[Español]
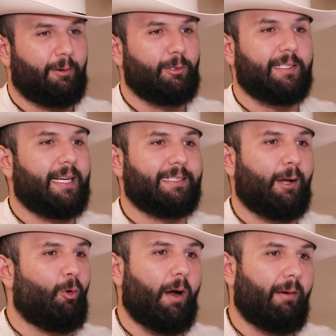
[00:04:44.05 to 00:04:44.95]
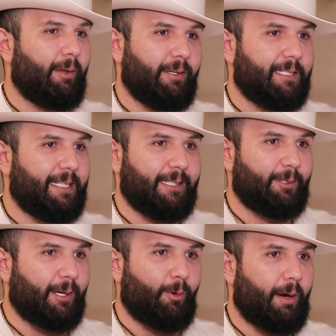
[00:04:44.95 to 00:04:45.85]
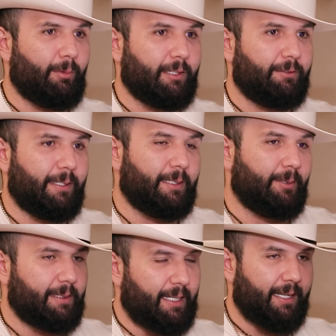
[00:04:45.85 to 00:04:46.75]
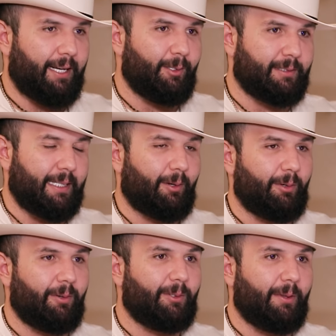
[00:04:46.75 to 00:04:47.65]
cosas a las que jugaba yo de chiquito, que jugábamos a los fariseos y ahí los tengo ¿no?